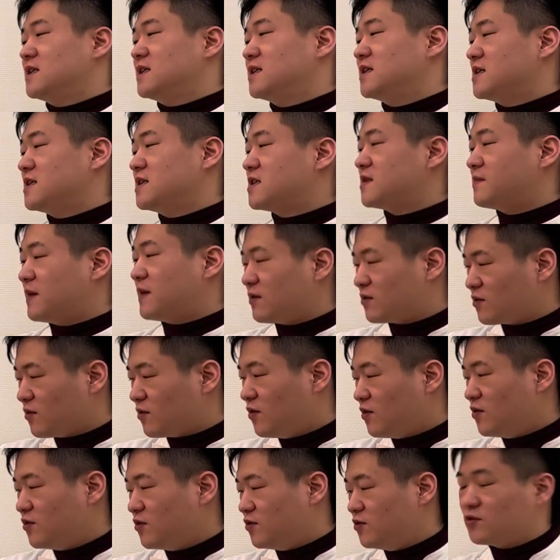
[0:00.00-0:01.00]
しまうと
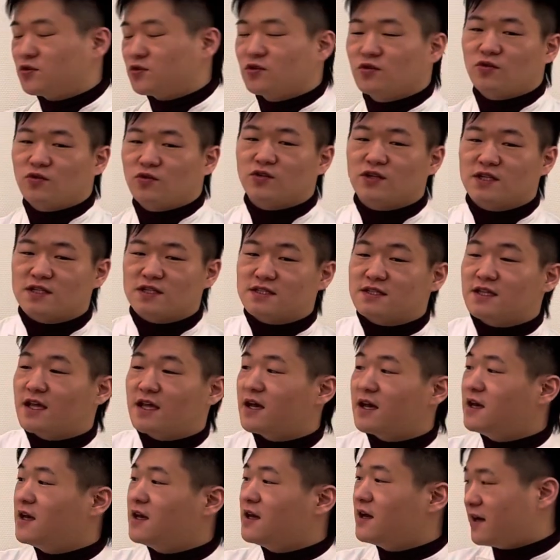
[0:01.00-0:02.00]
いうところです
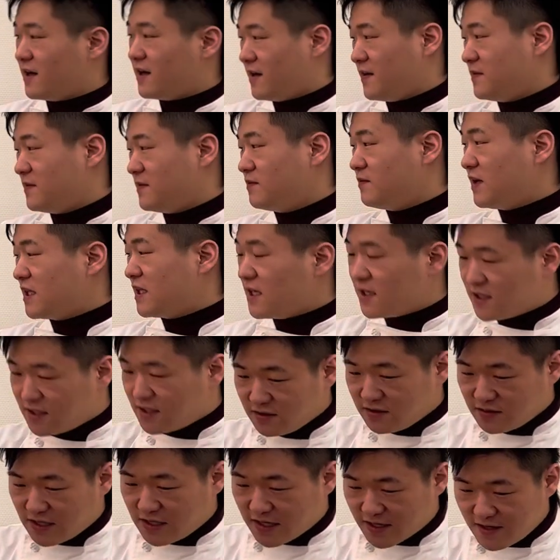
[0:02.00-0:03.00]
ね。はいまあ、でき
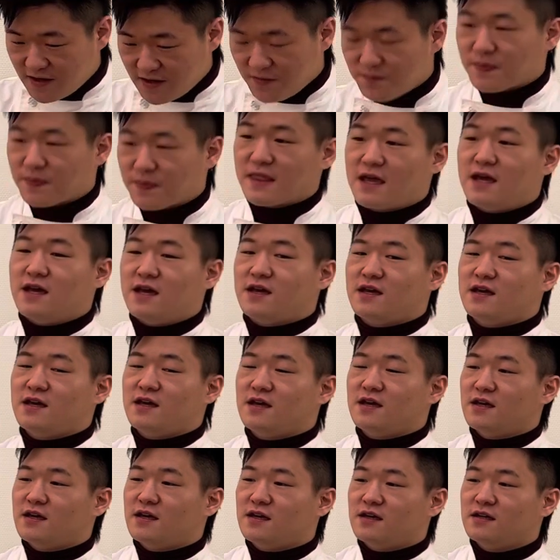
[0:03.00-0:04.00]
るだけ、
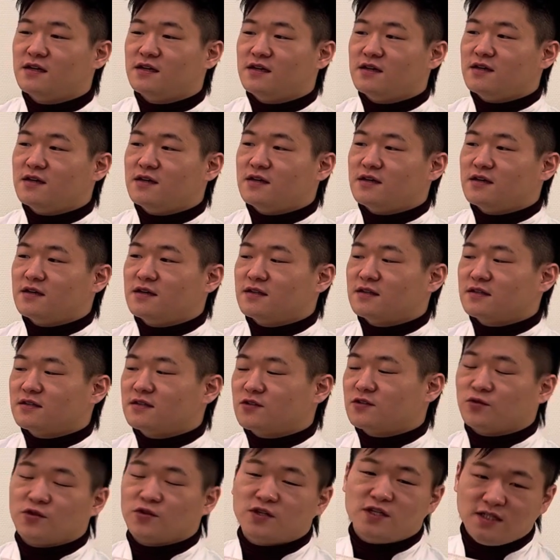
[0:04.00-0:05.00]

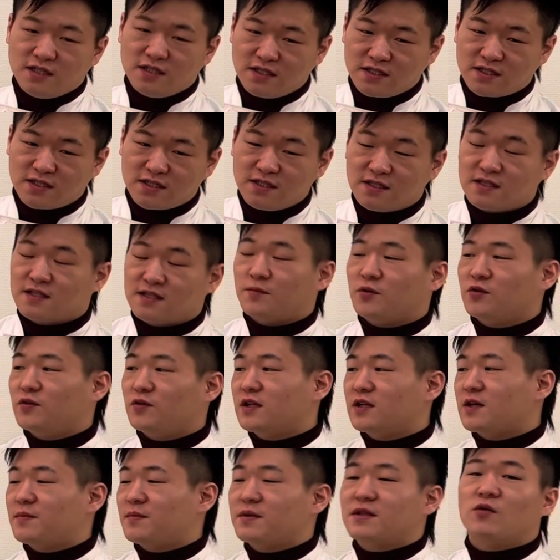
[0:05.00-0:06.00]
えー、その日に切ったもの
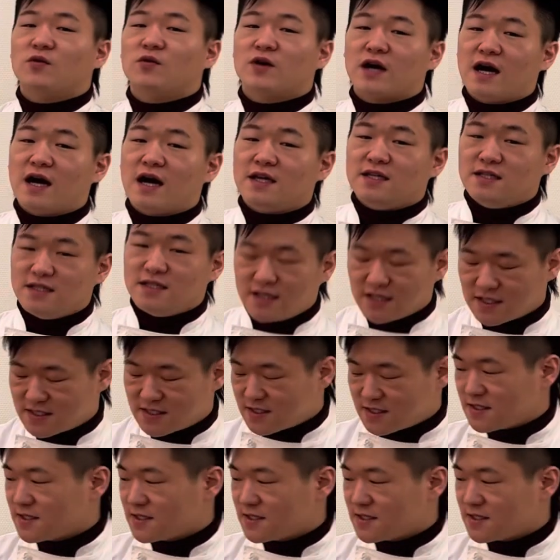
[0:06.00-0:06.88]
は食べた方がいいです。